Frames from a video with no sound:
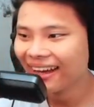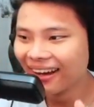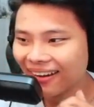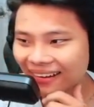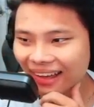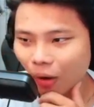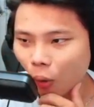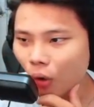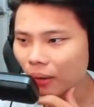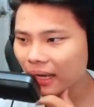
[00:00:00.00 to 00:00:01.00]
Ok. Ồ,
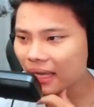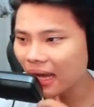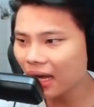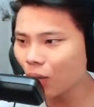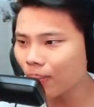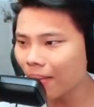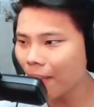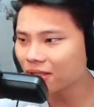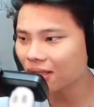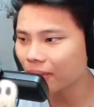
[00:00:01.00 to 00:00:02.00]
oh, cái gì á? Cái nút bị
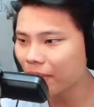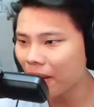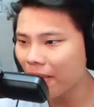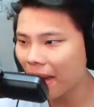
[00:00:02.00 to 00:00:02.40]
bấm sao nó bị mềm mềm